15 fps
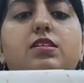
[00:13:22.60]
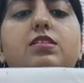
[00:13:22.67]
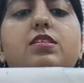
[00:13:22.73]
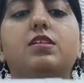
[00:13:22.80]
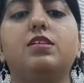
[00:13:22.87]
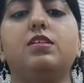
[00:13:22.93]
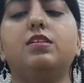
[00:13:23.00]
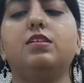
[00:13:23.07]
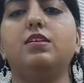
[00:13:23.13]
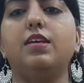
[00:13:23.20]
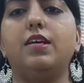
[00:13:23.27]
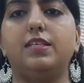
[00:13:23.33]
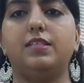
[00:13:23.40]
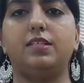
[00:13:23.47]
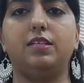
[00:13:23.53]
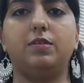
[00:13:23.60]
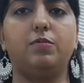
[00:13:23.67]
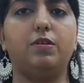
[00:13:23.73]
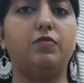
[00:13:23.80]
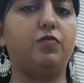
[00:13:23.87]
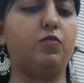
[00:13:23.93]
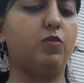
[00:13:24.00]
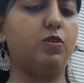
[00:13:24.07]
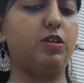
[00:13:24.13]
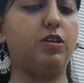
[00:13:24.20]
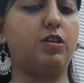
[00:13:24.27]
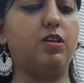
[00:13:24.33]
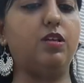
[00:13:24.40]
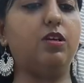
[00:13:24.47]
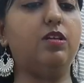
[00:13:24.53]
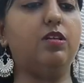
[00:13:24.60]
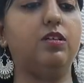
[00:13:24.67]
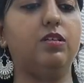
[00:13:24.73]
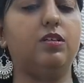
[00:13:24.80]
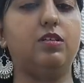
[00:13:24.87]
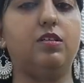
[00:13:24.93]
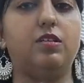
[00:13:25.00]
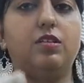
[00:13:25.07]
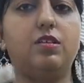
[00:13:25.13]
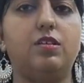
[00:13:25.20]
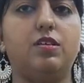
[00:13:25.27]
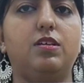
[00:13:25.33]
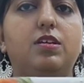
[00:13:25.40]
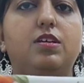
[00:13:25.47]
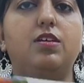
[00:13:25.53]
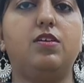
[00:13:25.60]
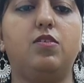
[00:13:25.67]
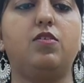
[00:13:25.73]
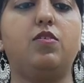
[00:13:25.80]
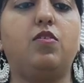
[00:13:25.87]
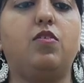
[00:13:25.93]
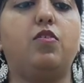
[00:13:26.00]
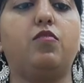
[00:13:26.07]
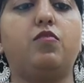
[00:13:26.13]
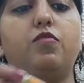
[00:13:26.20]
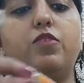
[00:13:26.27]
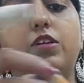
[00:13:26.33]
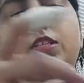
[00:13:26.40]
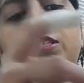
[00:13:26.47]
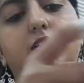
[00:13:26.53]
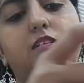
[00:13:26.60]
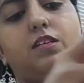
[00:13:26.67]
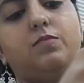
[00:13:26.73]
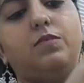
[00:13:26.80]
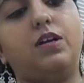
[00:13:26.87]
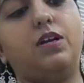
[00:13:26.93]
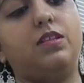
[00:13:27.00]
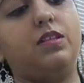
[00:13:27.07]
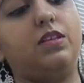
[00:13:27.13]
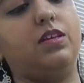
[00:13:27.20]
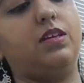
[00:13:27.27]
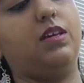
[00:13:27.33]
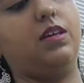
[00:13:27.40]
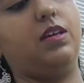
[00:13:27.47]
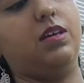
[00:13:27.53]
इसे ऐसे डबल फोल्ड किया और फिर इसके बाद